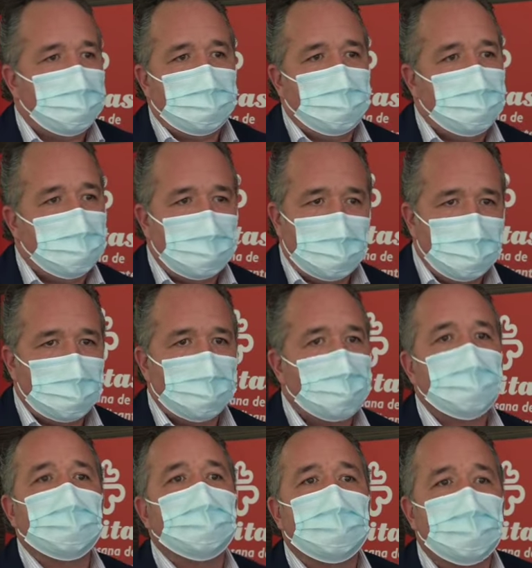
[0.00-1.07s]
gente
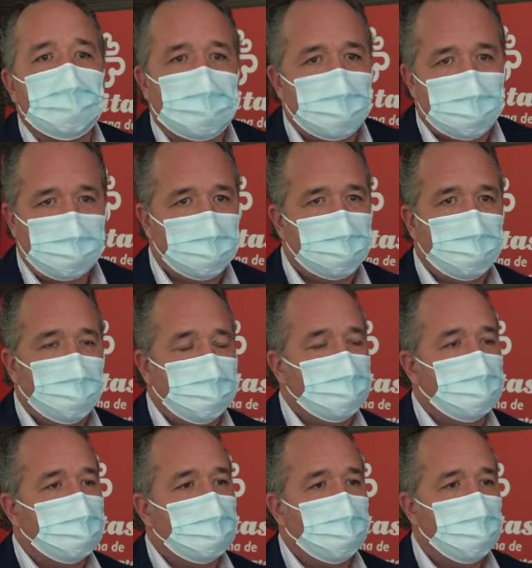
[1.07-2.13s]
que
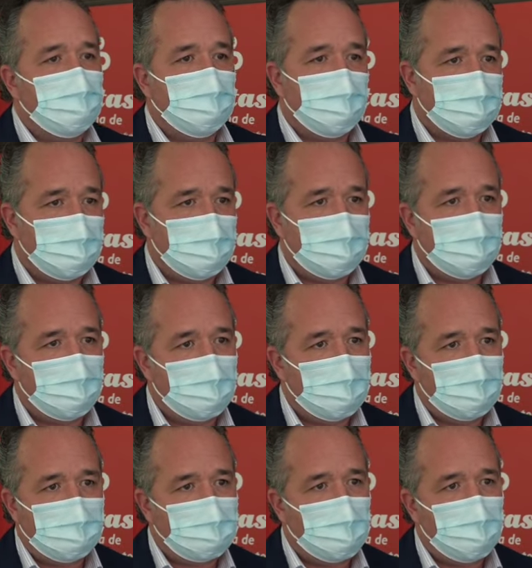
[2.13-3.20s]
pues bueno, con peligros de,
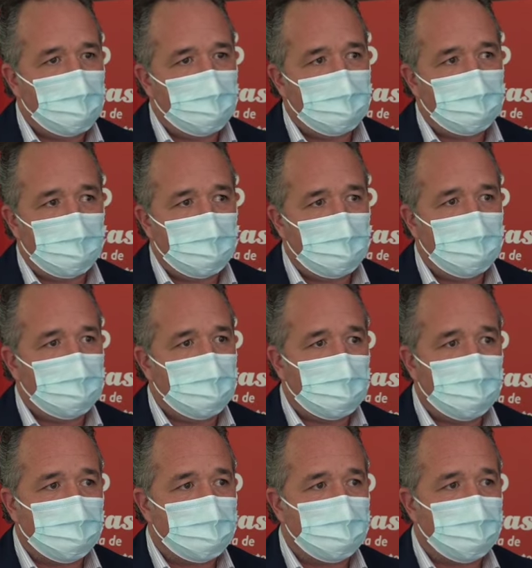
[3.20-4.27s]
desahucio y de todo.
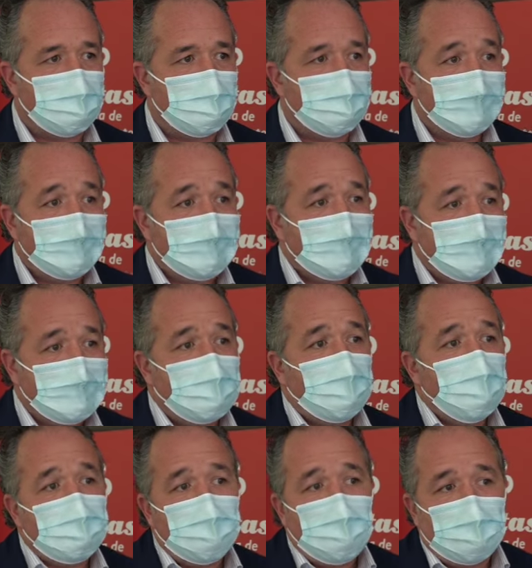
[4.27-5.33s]
Entonces, pues bueno, se
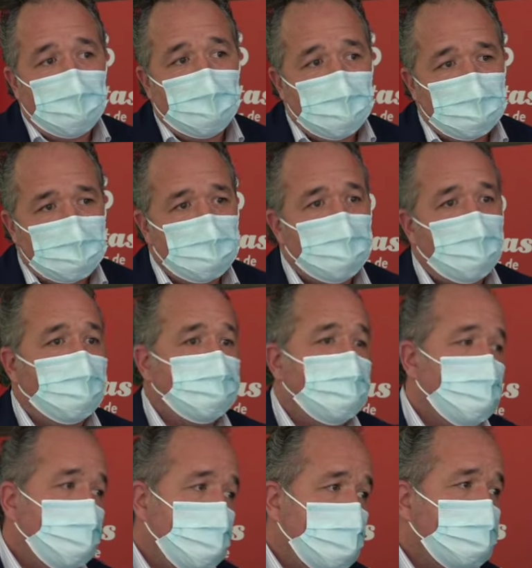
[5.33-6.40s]
ha multiplicado tanto las
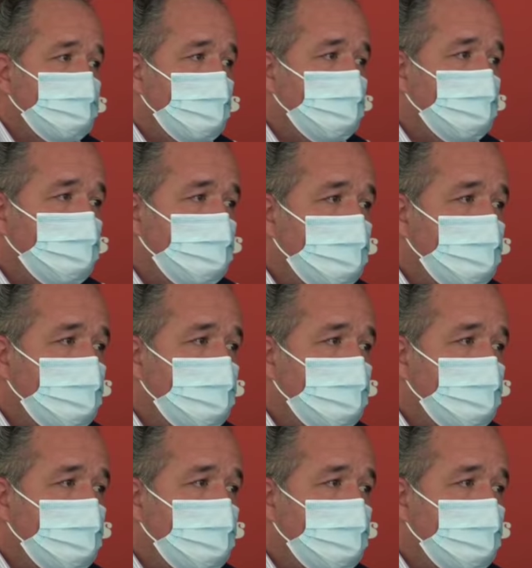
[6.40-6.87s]
ayudas, digamos,